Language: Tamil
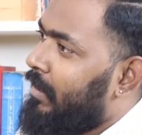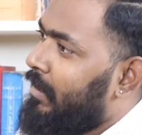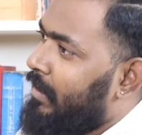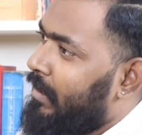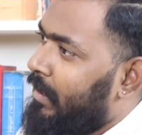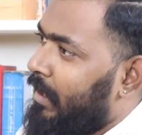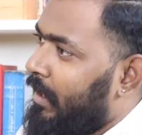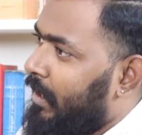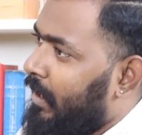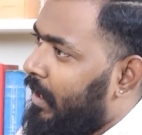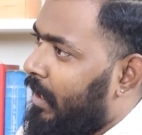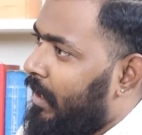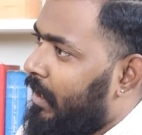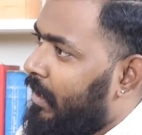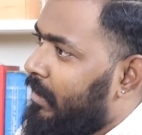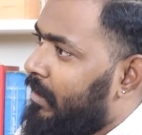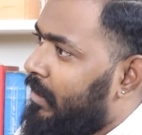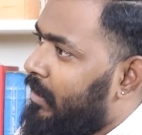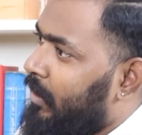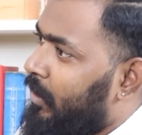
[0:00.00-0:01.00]
இது எல்லா
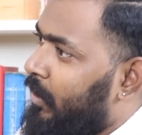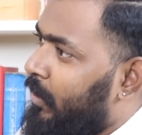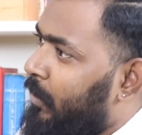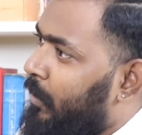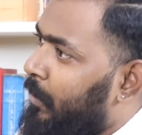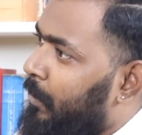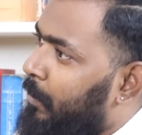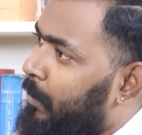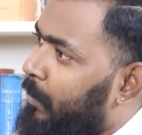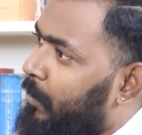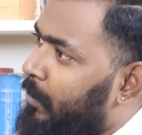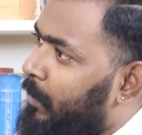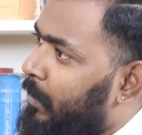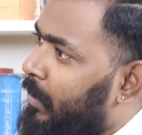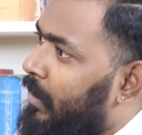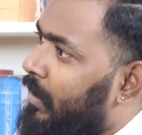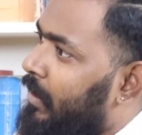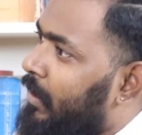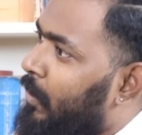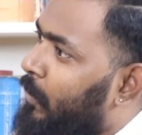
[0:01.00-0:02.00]
கட்சிகளுக்கும்
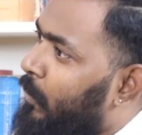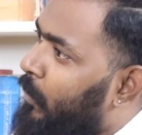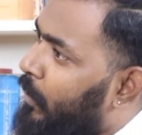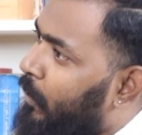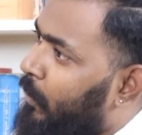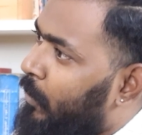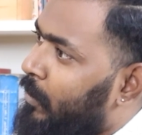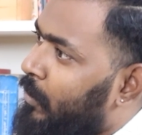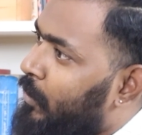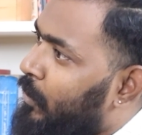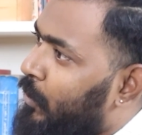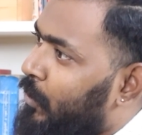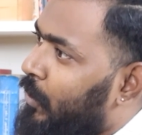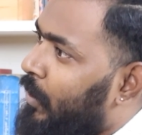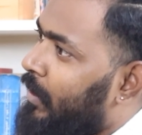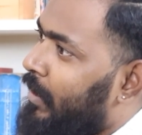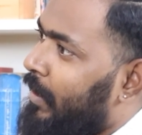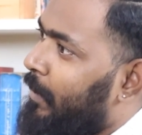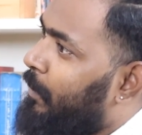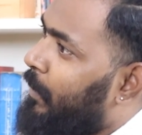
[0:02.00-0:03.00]
இருக்கக்கூடிய ஒரு
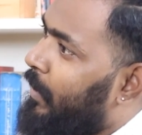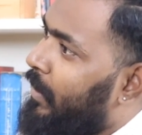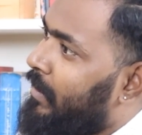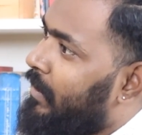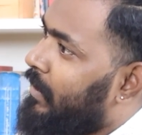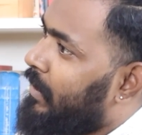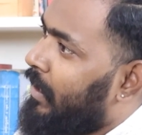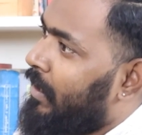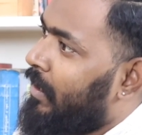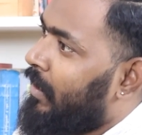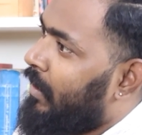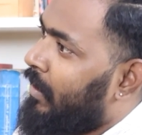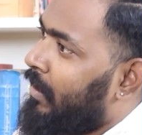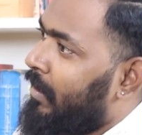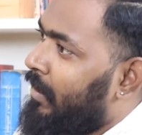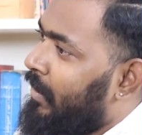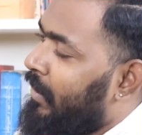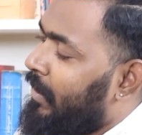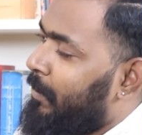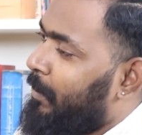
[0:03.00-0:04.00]
யூஷுவல் டெம்ப்ளெட்ஸ் தான்
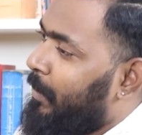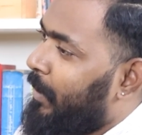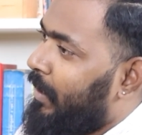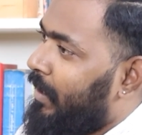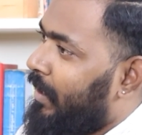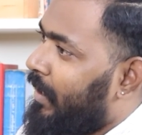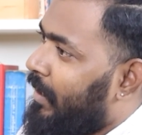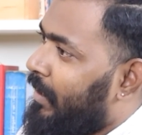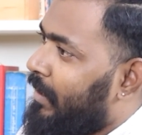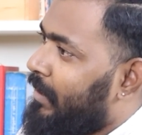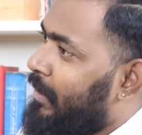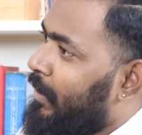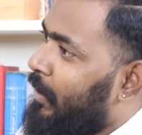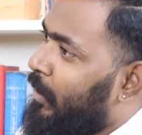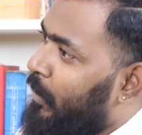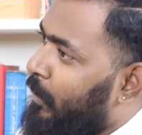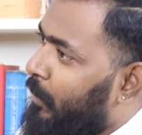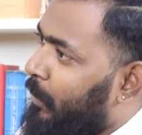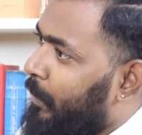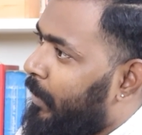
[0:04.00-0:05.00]
இப்போ எல்லா
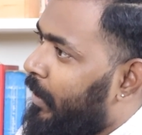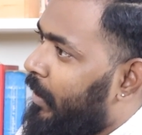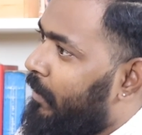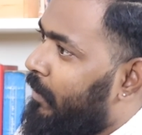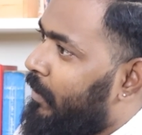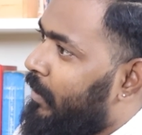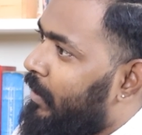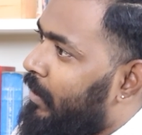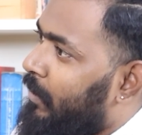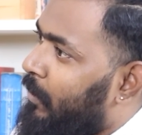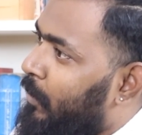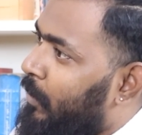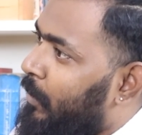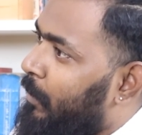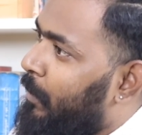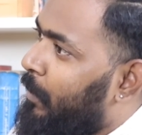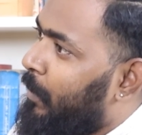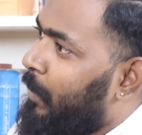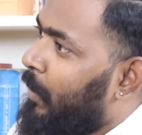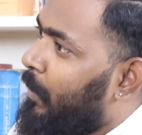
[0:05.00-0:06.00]
கட்சிகளுக்குமே வந்து ஒரு
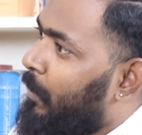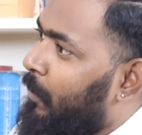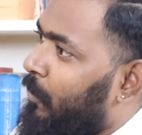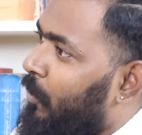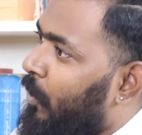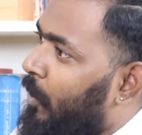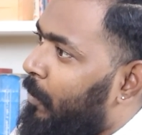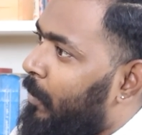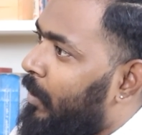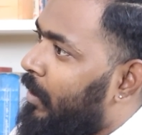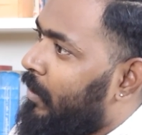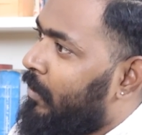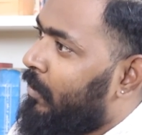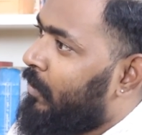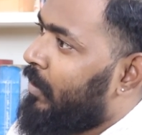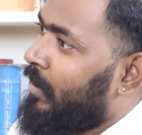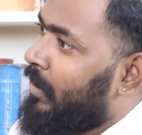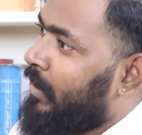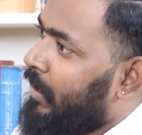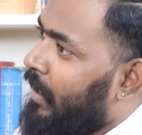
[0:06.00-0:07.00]
ஃபார்மேட்
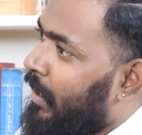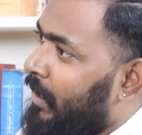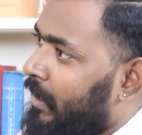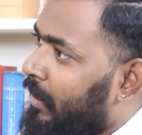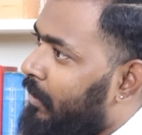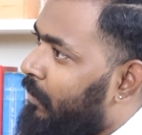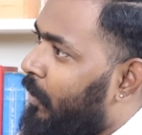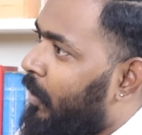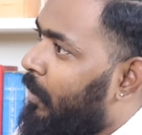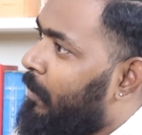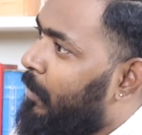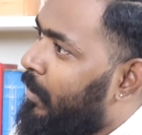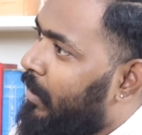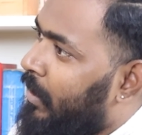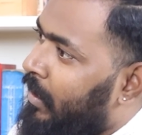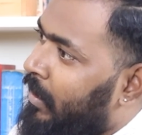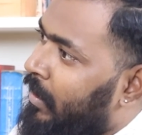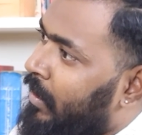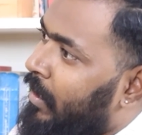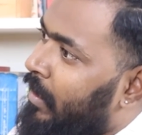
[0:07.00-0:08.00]
ஒன்று இருக்குது அதே
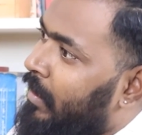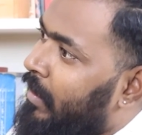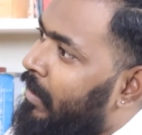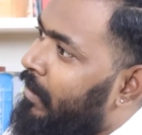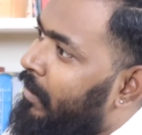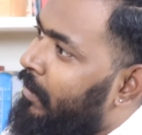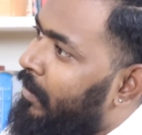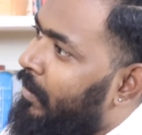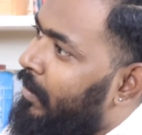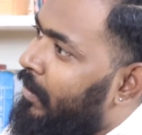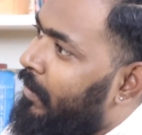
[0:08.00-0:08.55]
ஃபார்மேட் தான் நடிகர்